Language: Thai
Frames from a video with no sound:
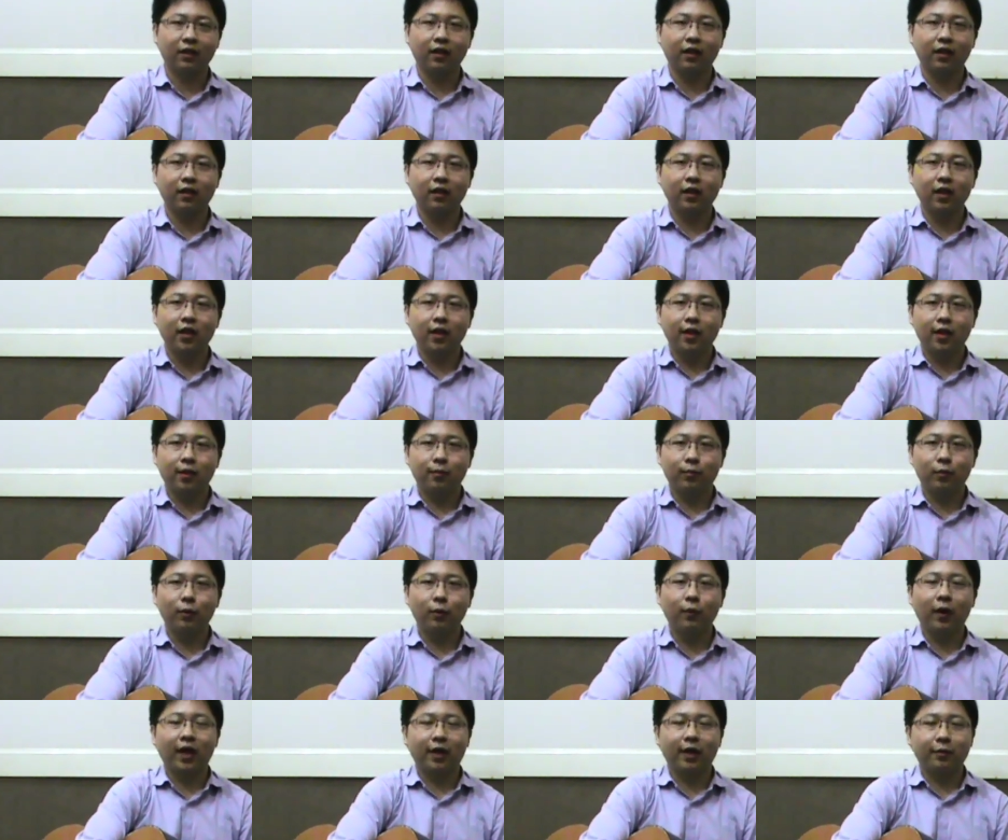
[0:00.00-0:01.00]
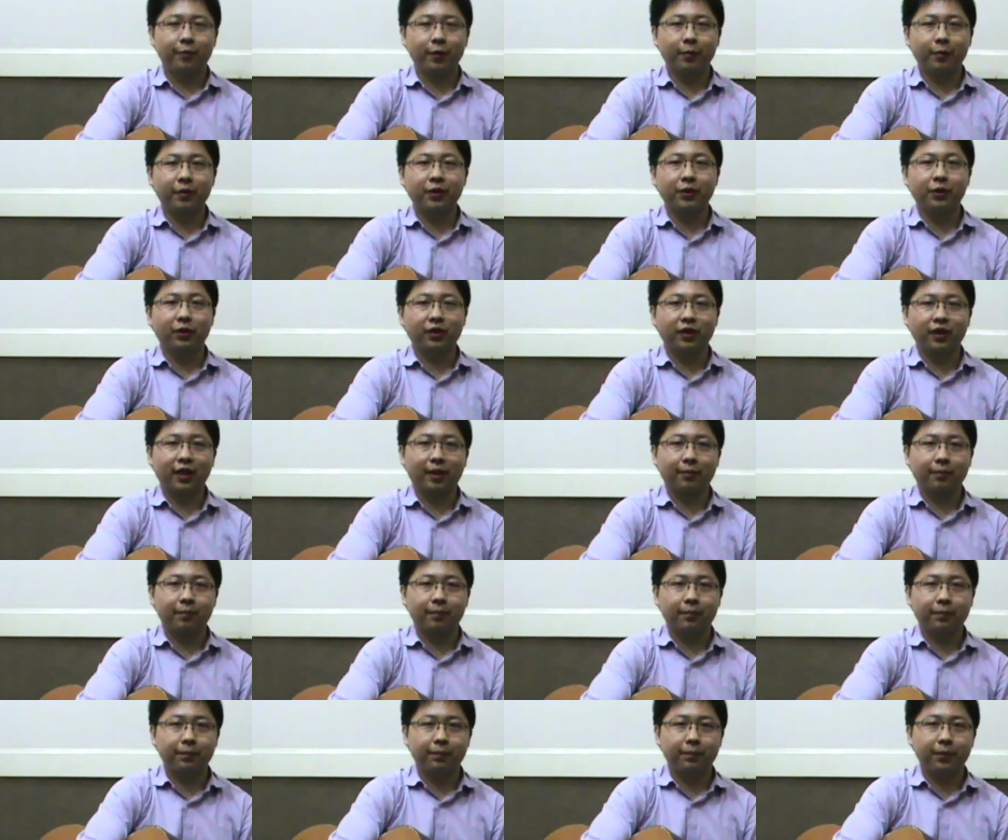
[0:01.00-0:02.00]
วก็มุ่งหวังให้เป็นประโยชน์กับ
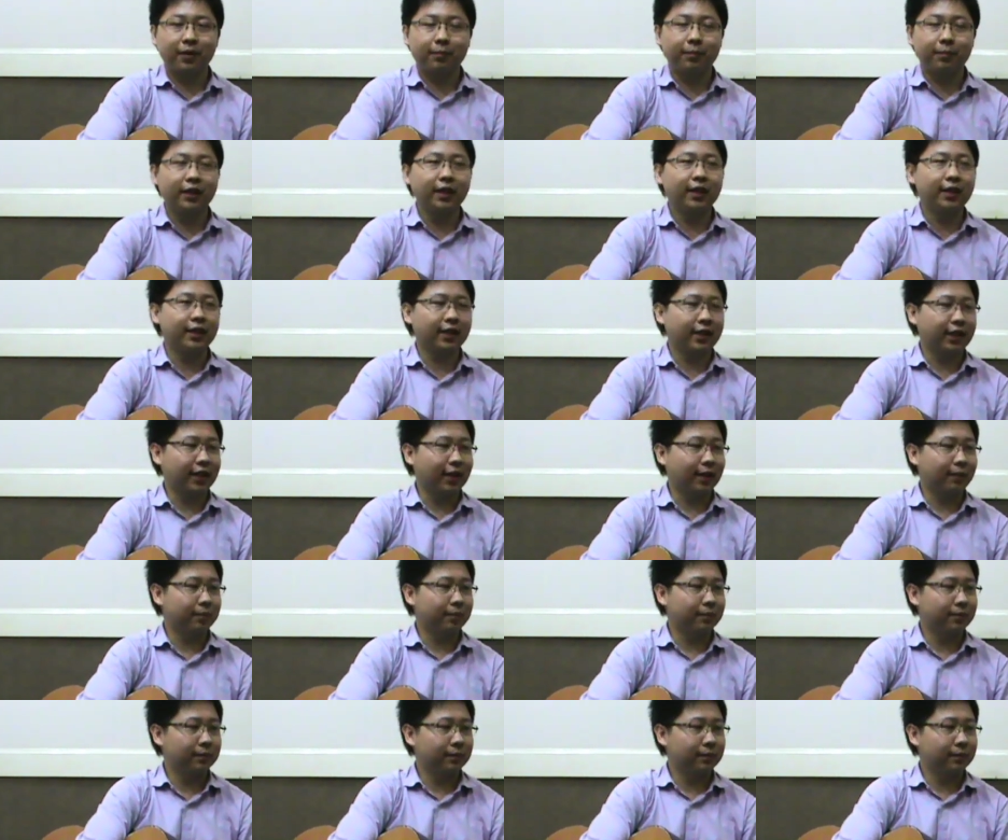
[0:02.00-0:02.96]
เพื่อนๆนะครับ